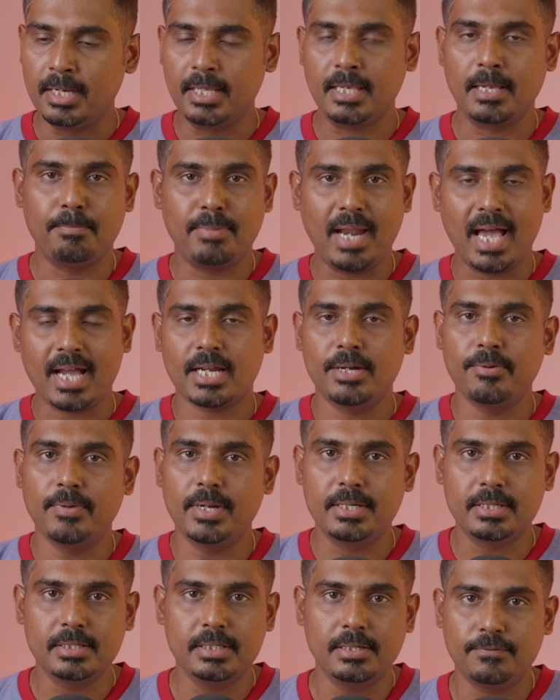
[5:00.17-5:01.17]
நீங்கள் பிளாக் அண்ட்
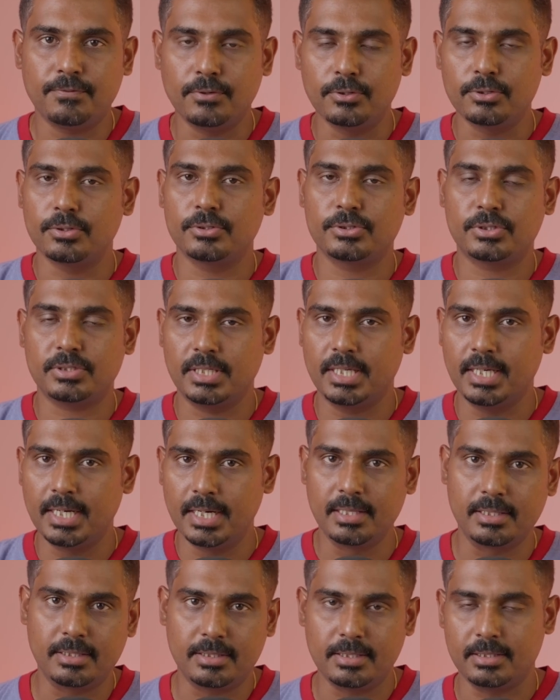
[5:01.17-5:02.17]
ஒயிட்டு ஃபோட்டோஸ்
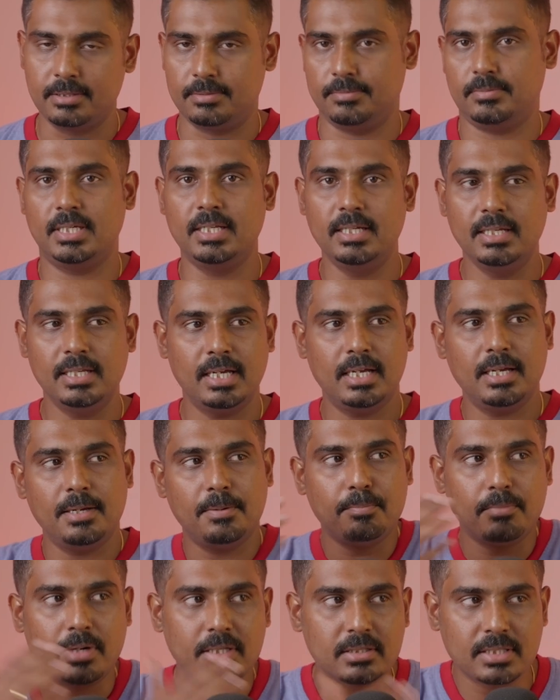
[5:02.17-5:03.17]
எடுத்து இல்லை
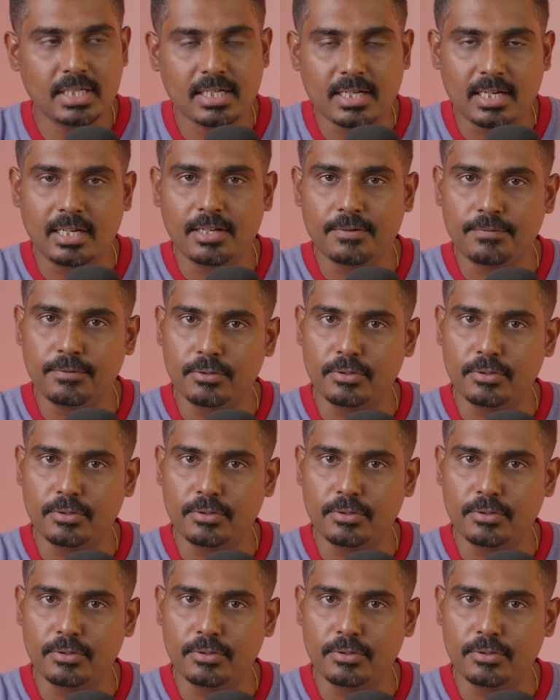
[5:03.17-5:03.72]
மற்ற கலர்